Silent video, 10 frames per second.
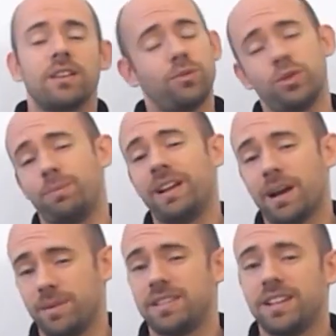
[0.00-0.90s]
que eu vou
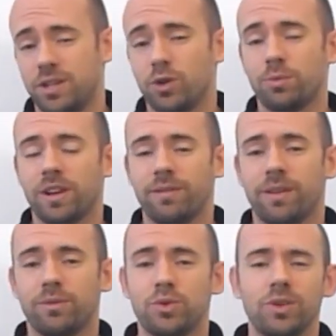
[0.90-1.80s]
explicar bem certinho como que ele
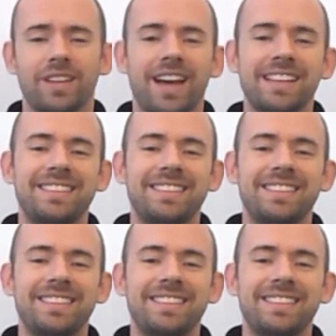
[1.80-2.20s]
vai funcionar,